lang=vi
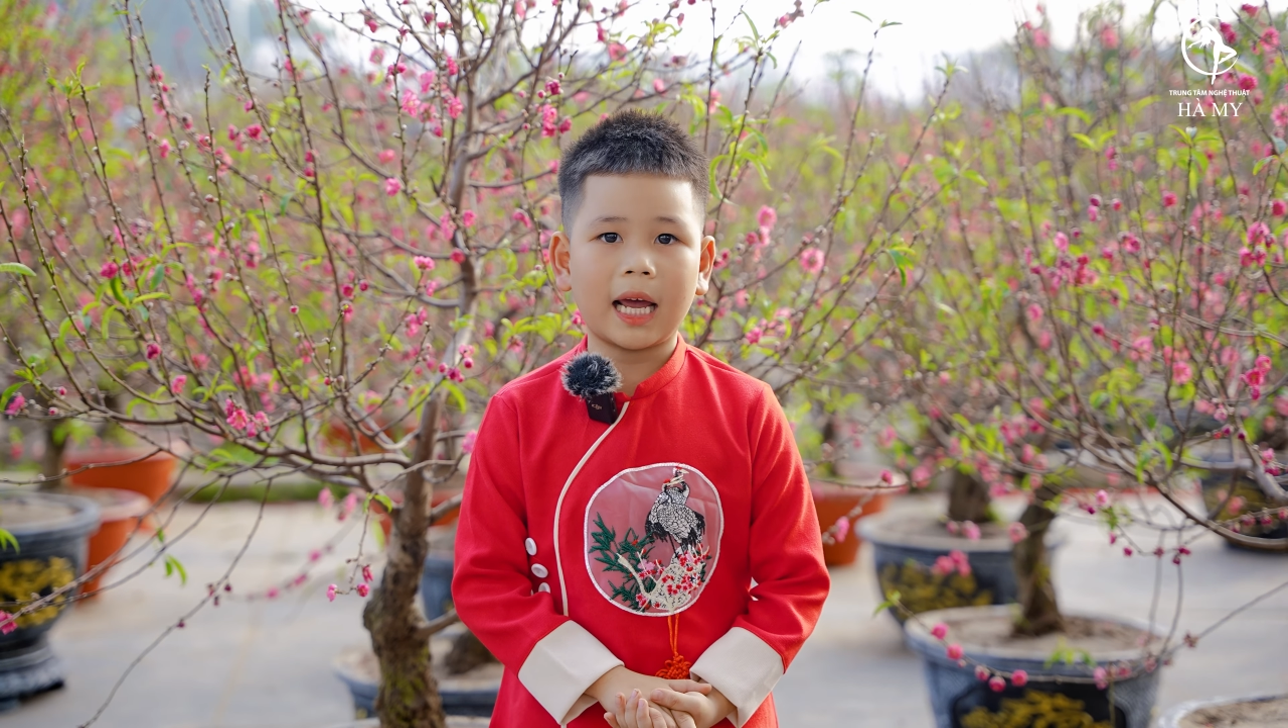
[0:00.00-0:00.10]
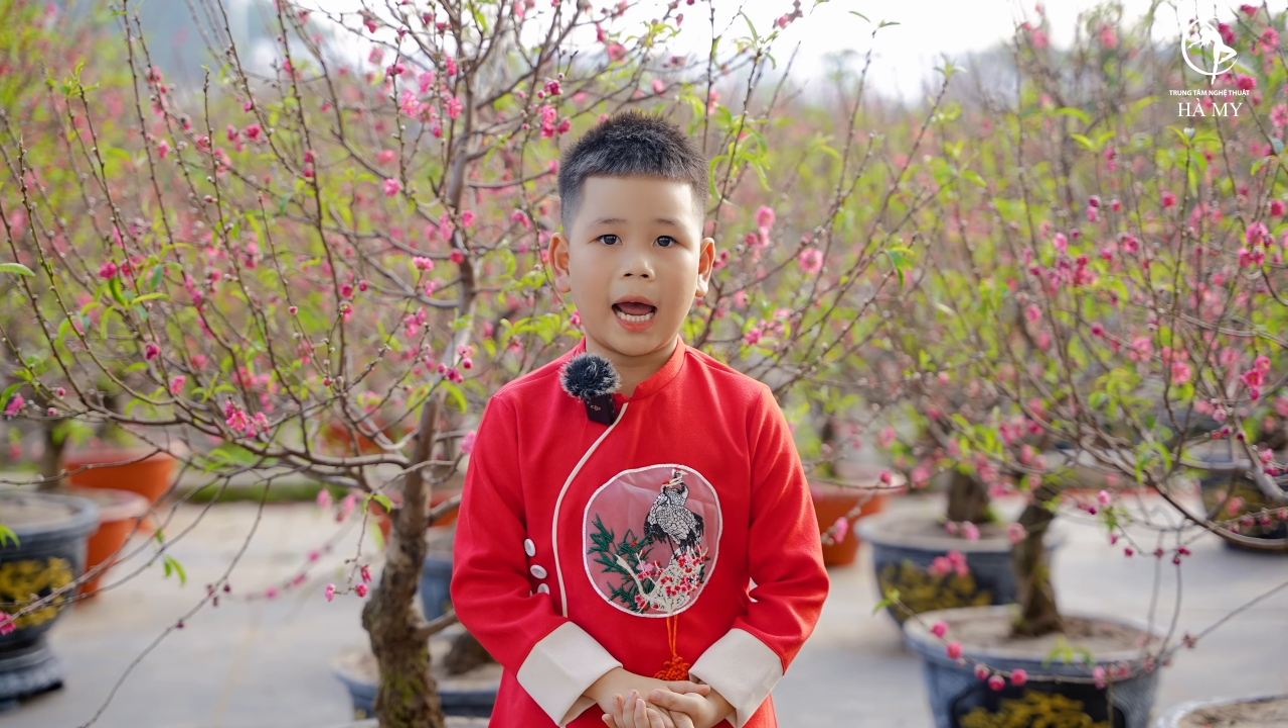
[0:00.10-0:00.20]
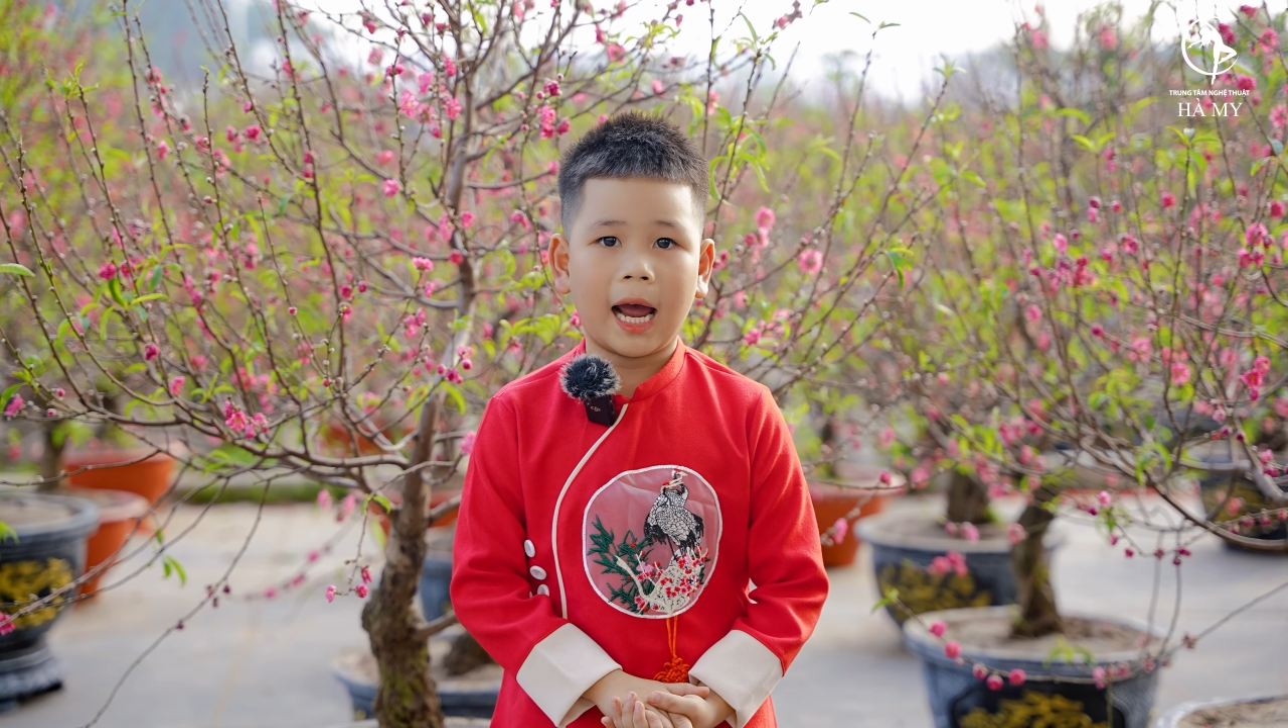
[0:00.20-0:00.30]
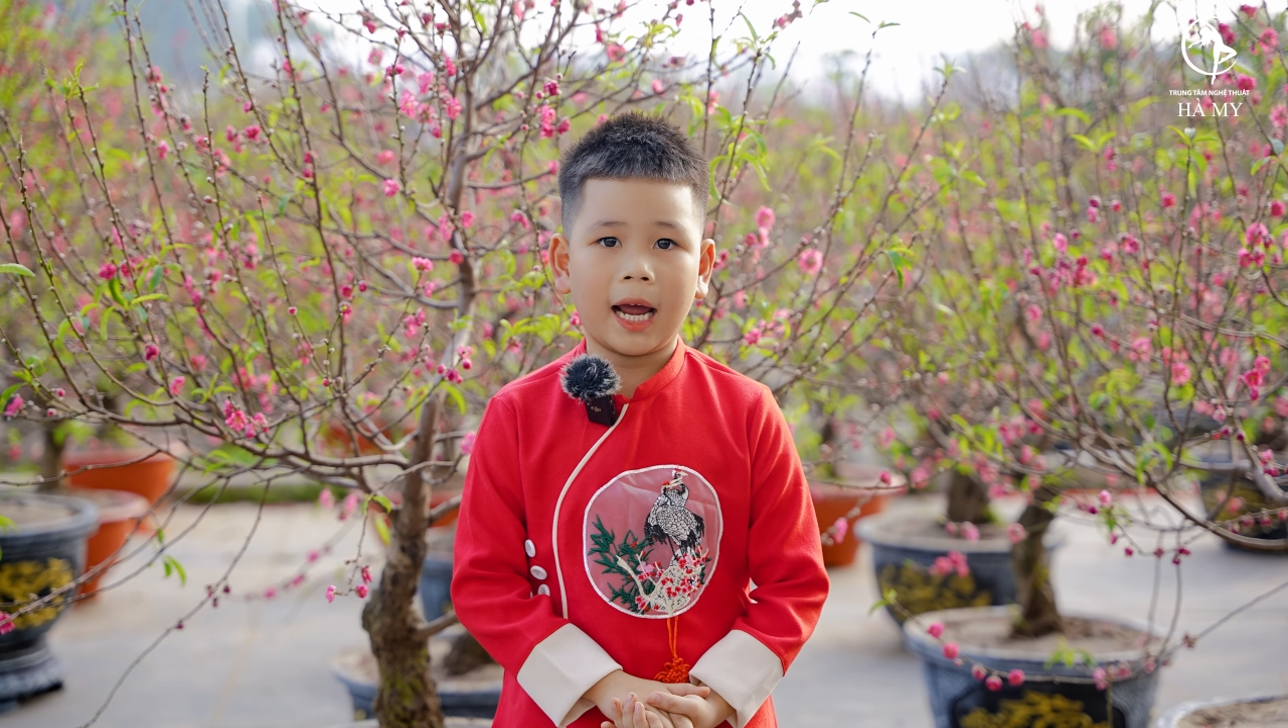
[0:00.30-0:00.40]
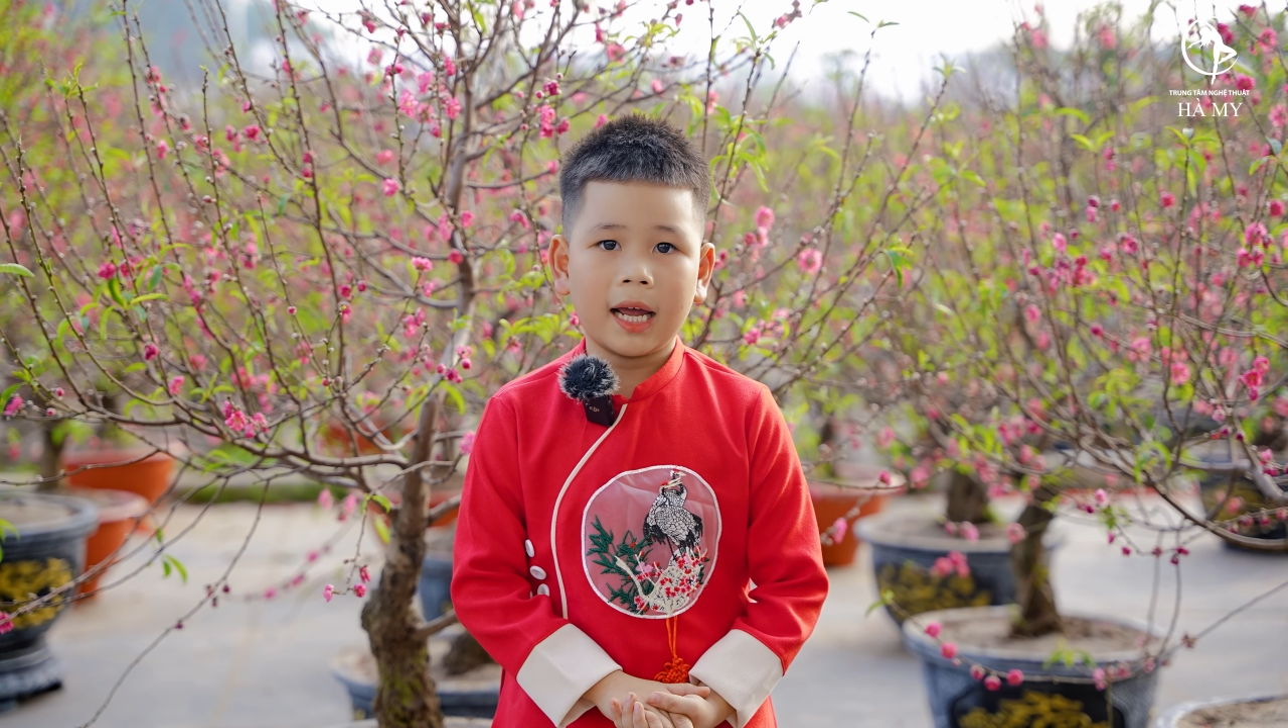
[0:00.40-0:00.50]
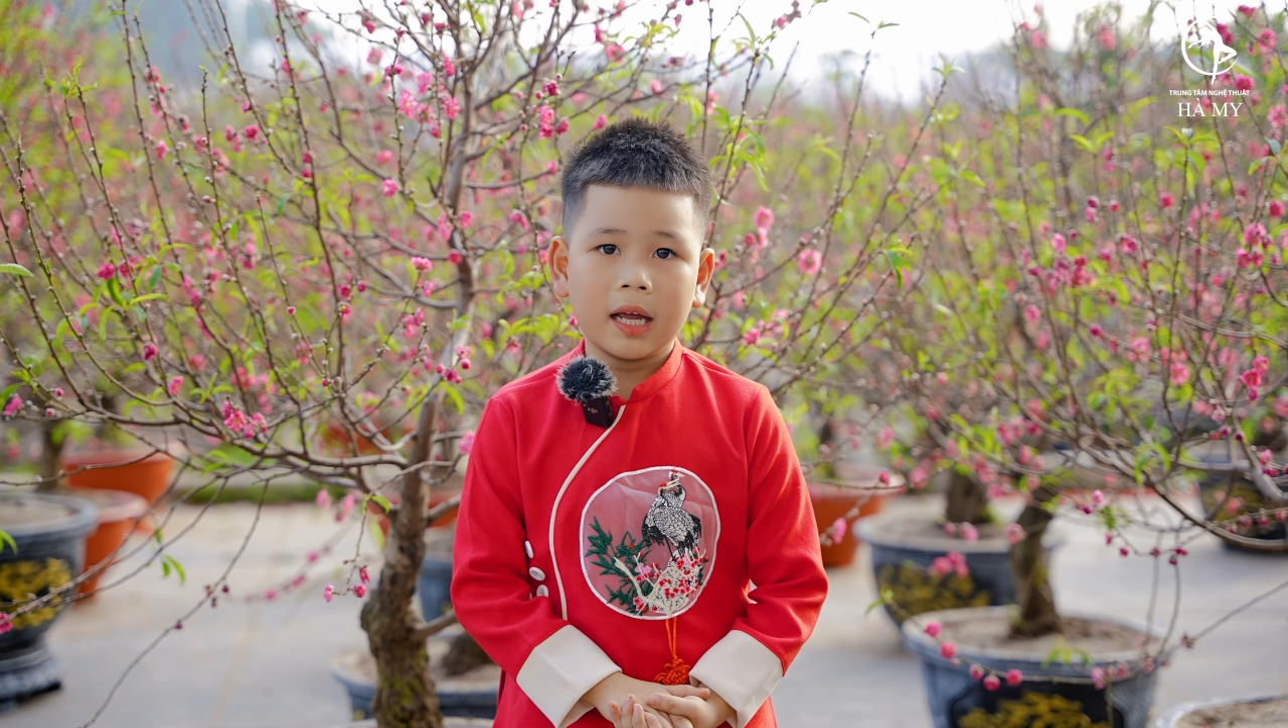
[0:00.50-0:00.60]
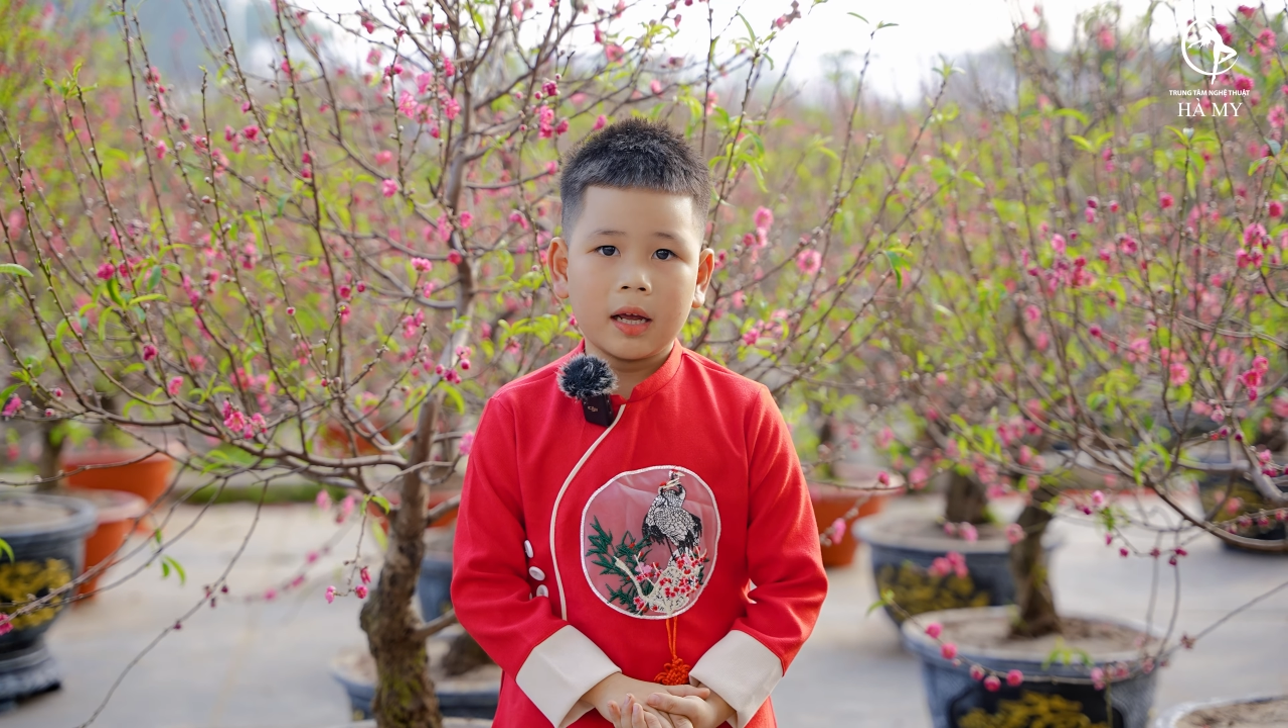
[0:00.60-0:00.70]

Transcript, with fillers: giả